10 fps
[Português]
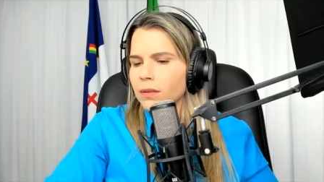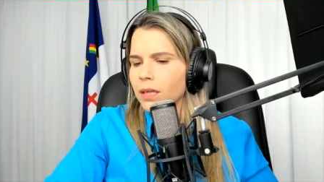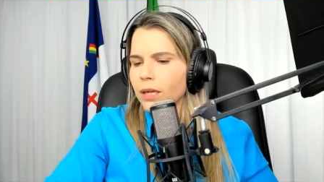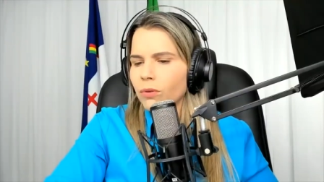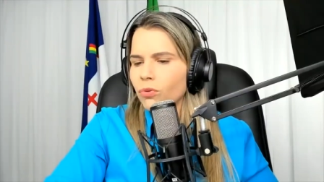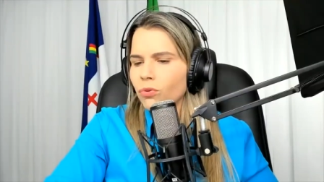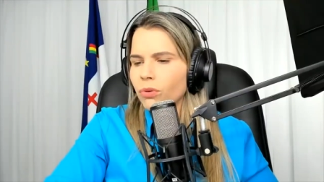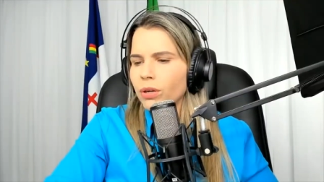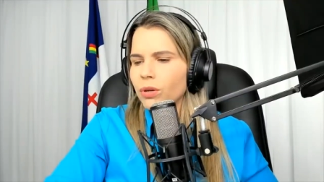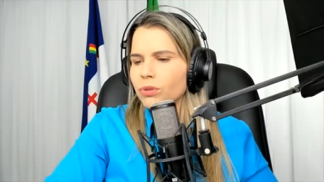
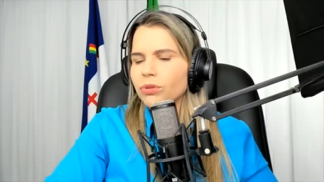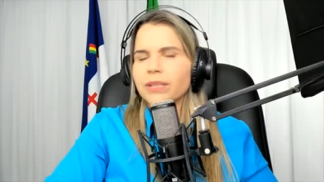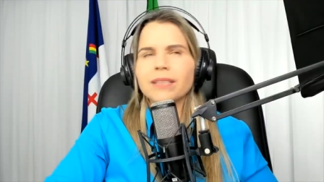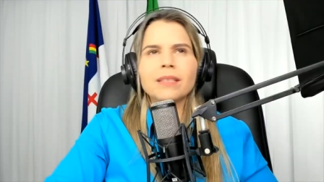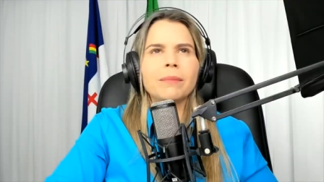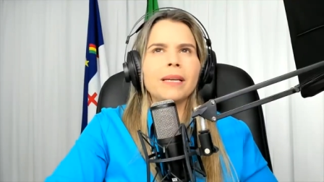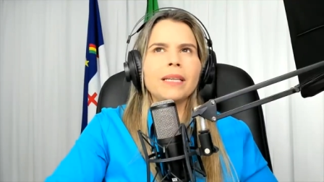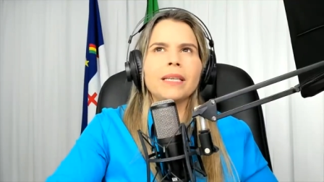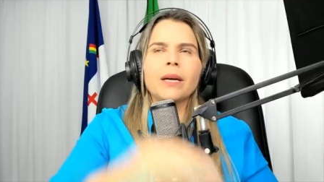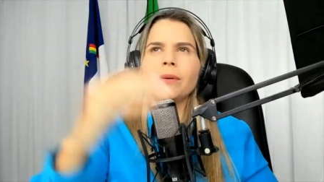Eu, eu, eu sonhei
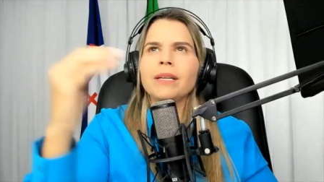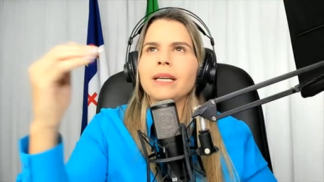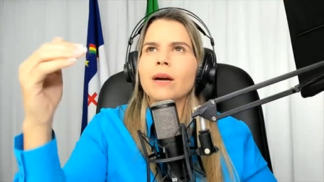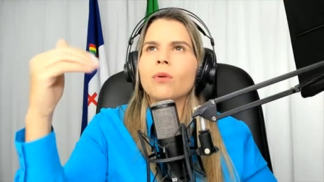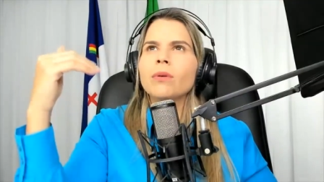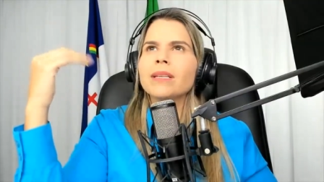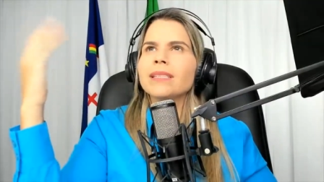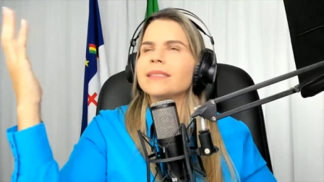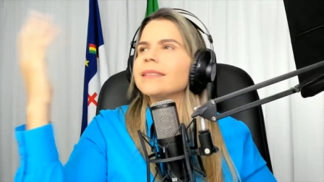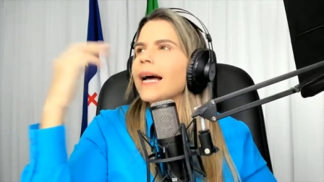também que eu iria
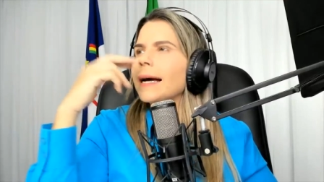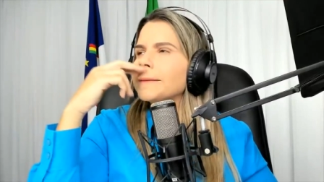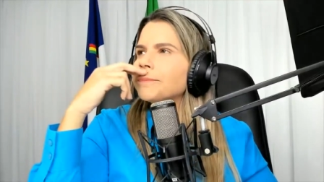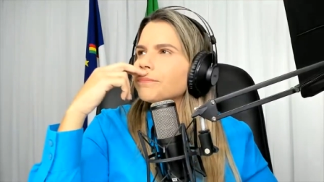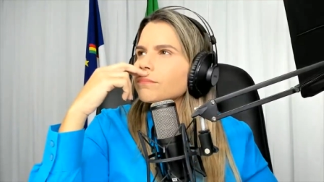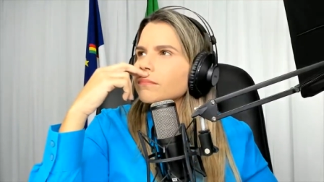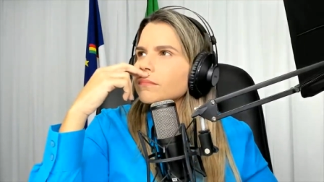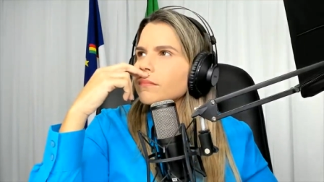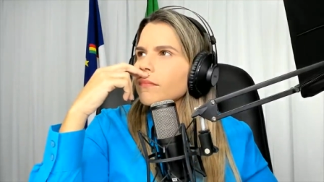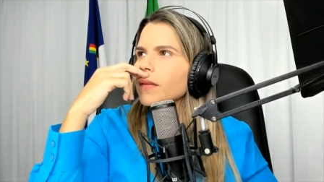conquistar
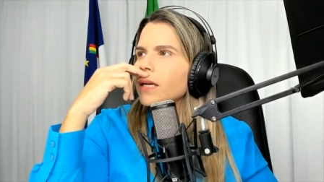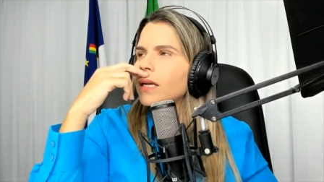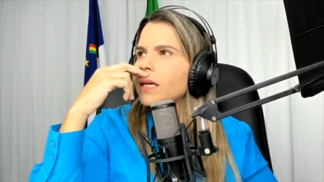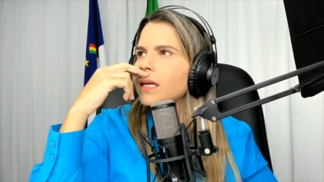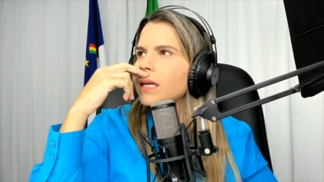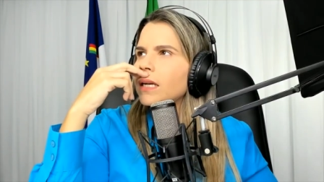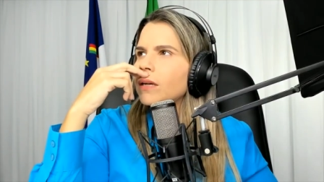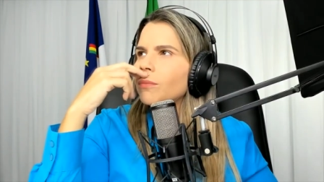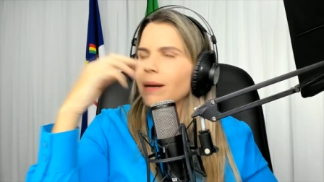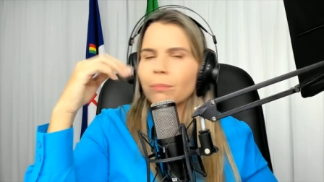
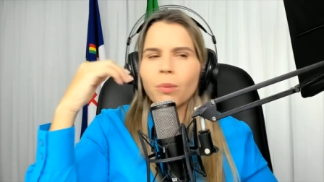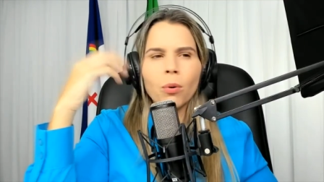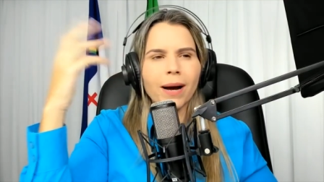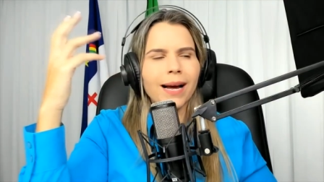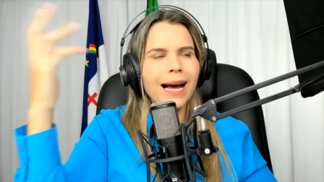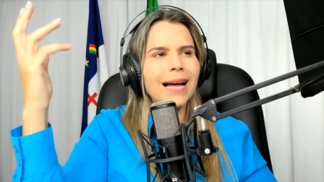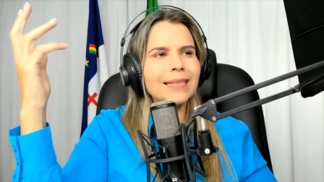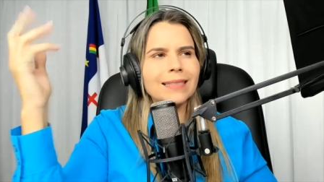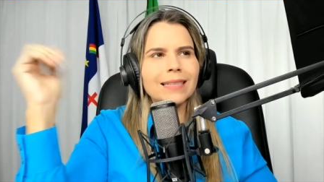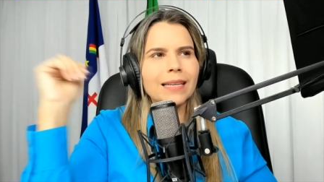é, uma boa
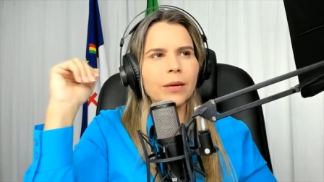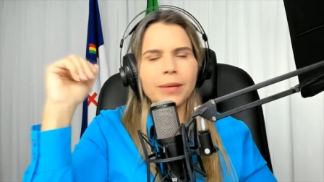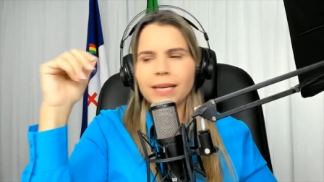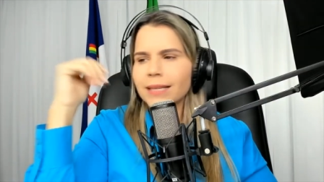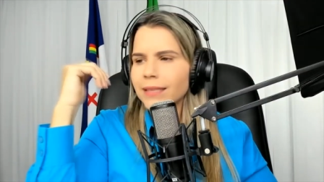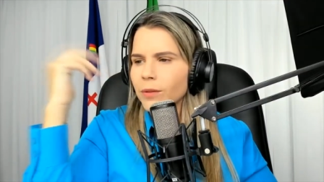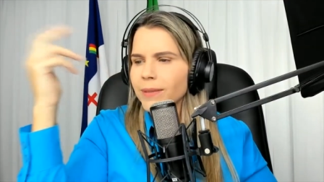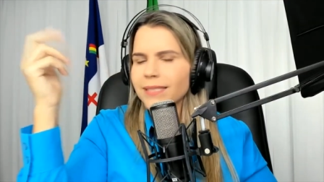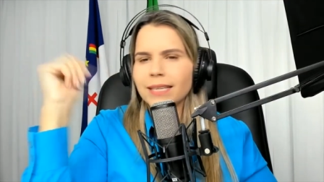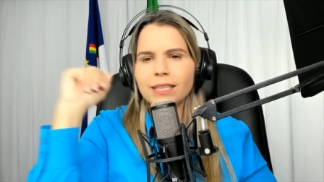casa, que eu iria ter um
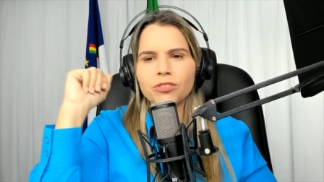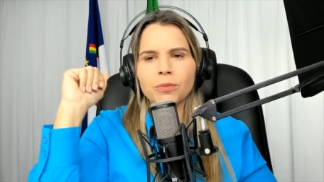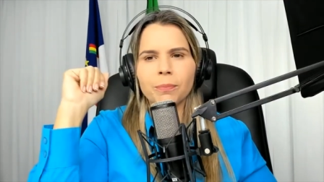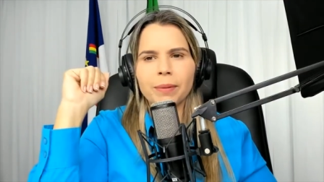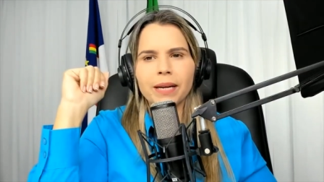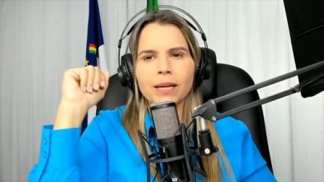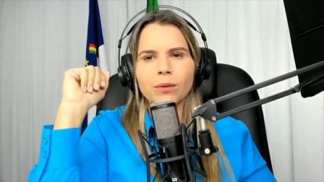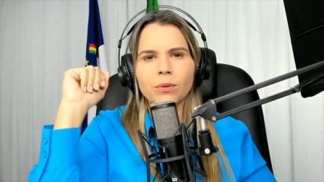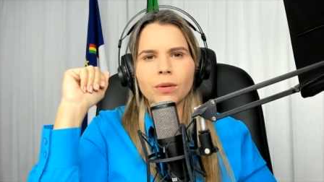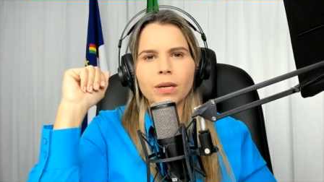excelente
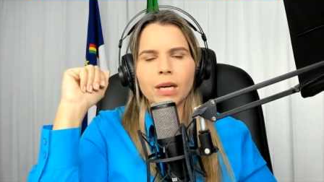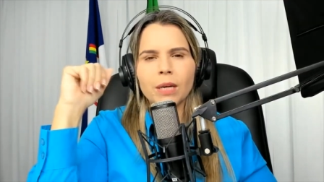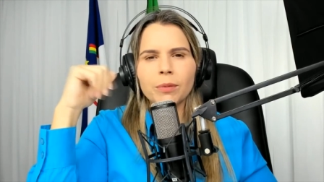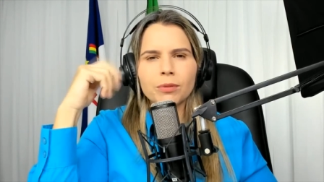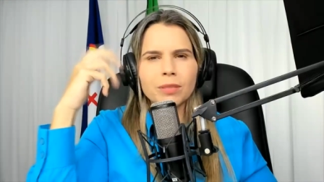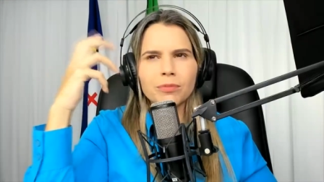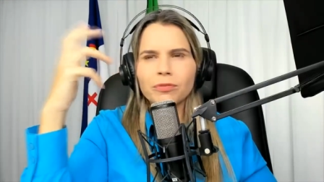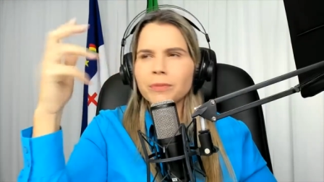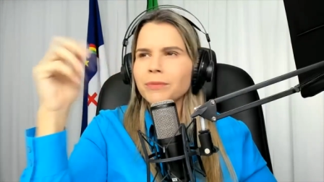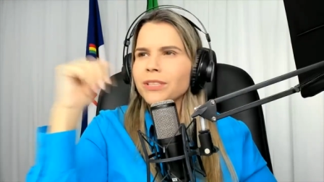emprego, porque eu sempre
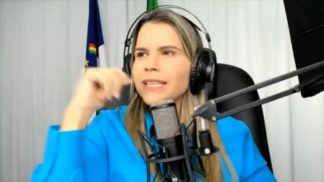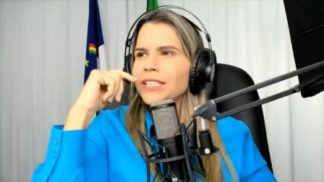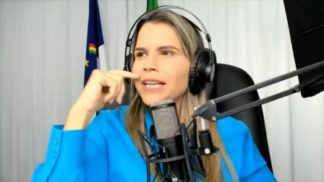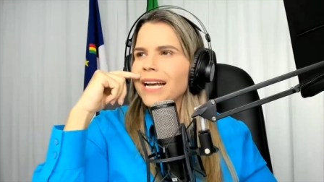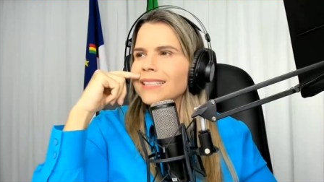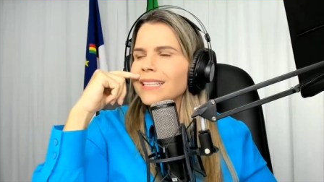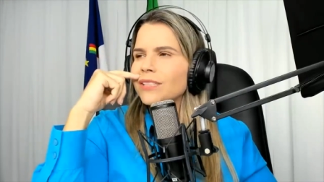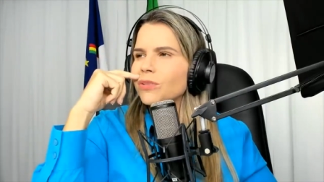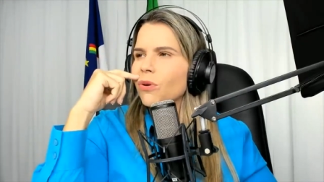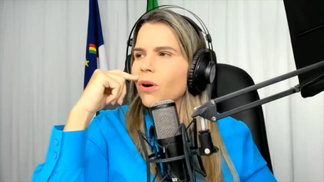fui muito dedicada na
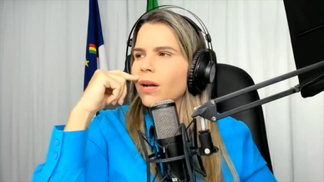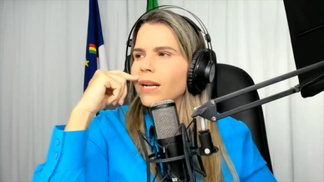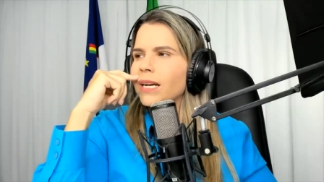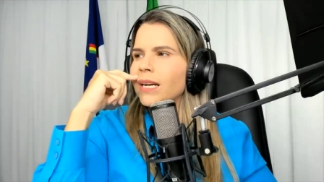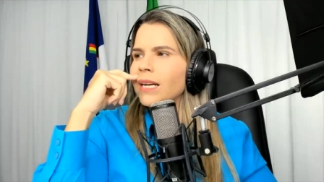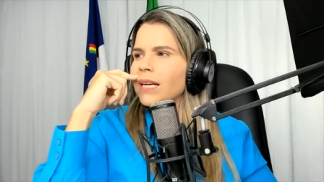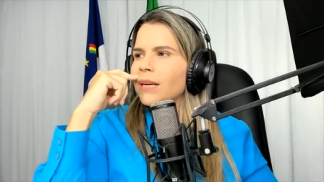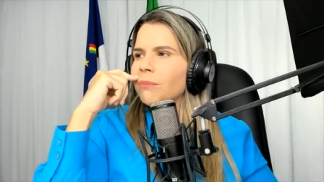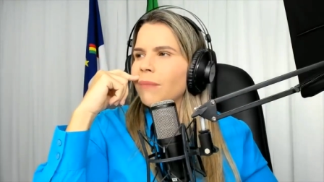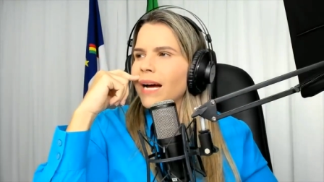escola,
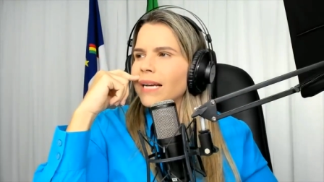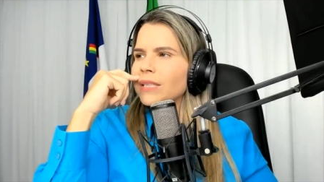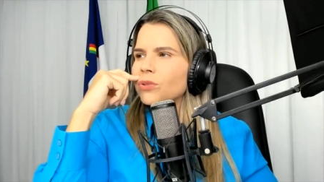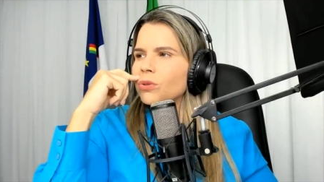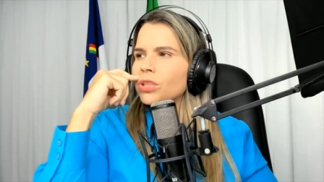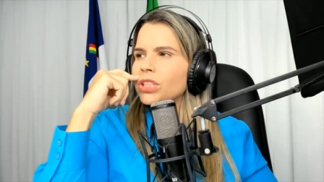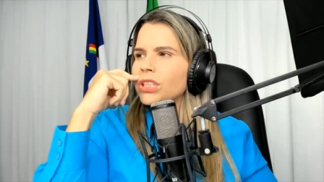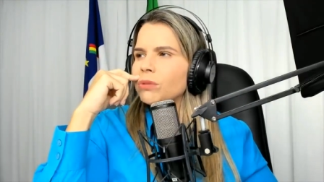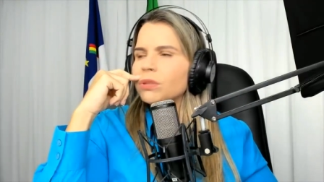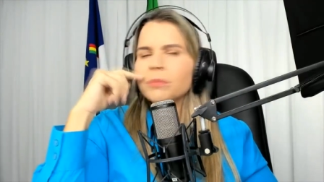mas
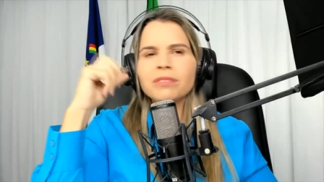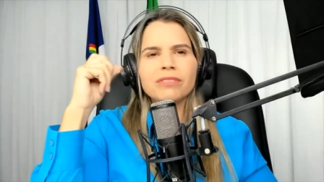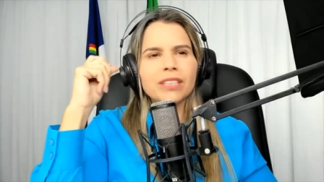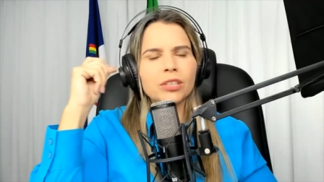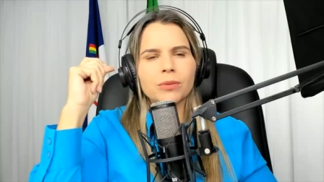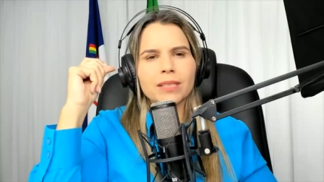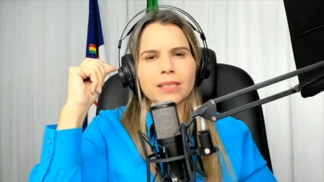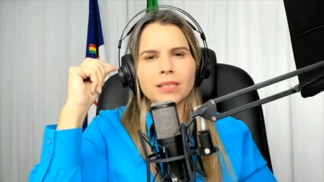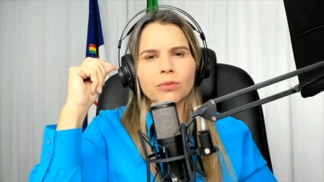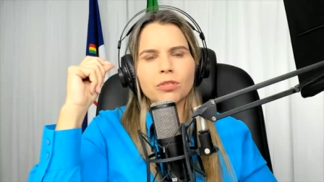hoje eu não me vejo
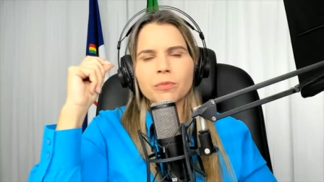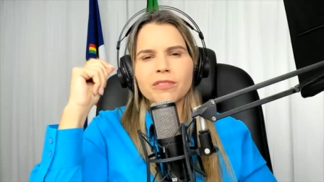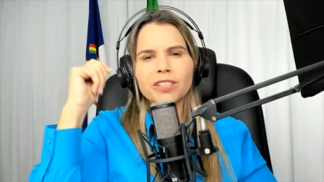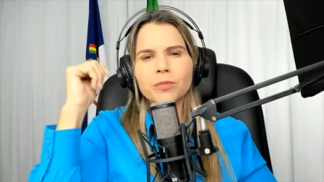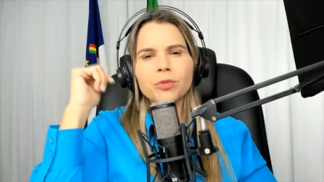assim, hoje eu me vejo